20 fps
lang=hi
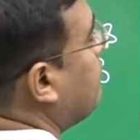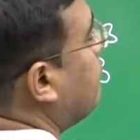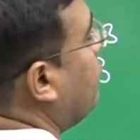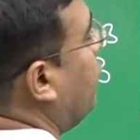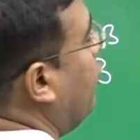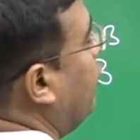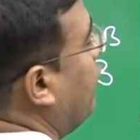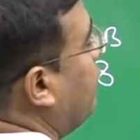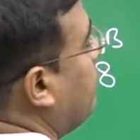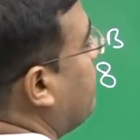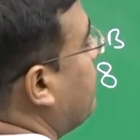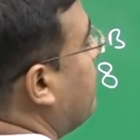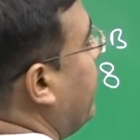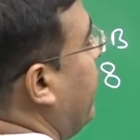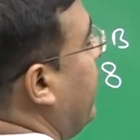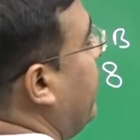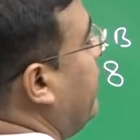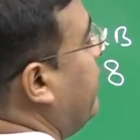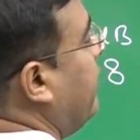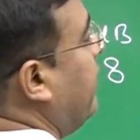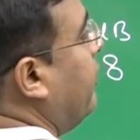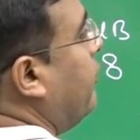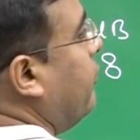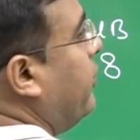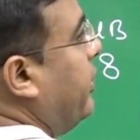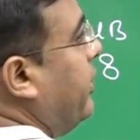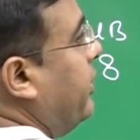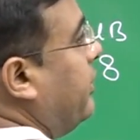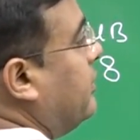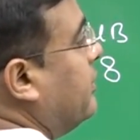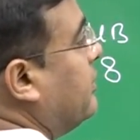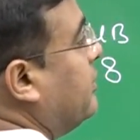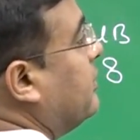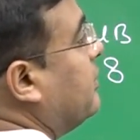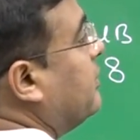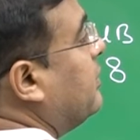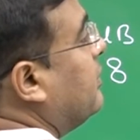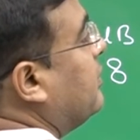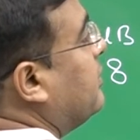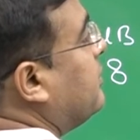बोलो क्या करोगे
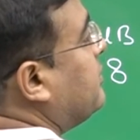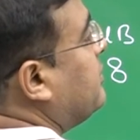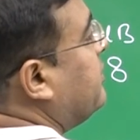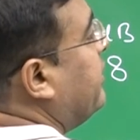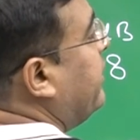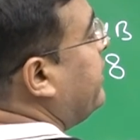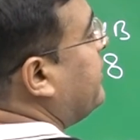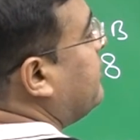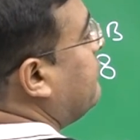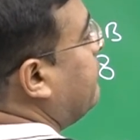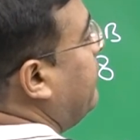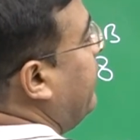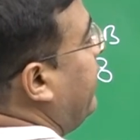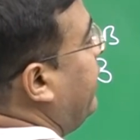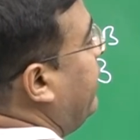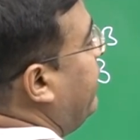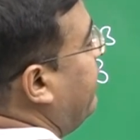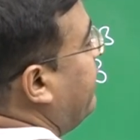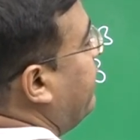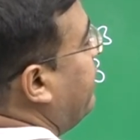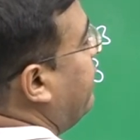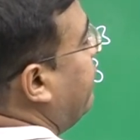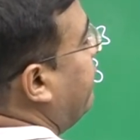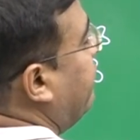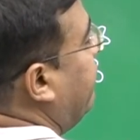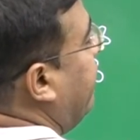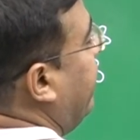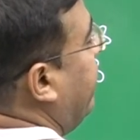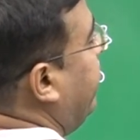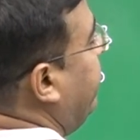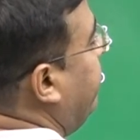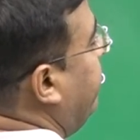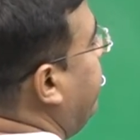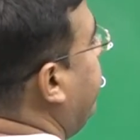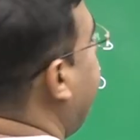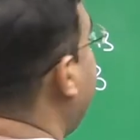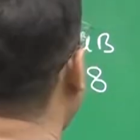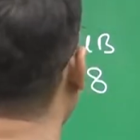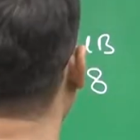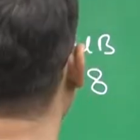सिक्स बाय
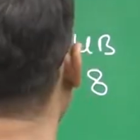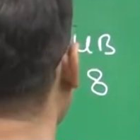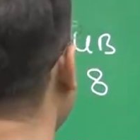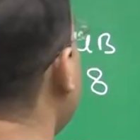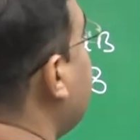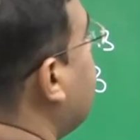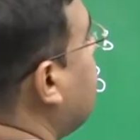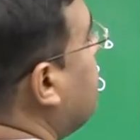फाइव इंटू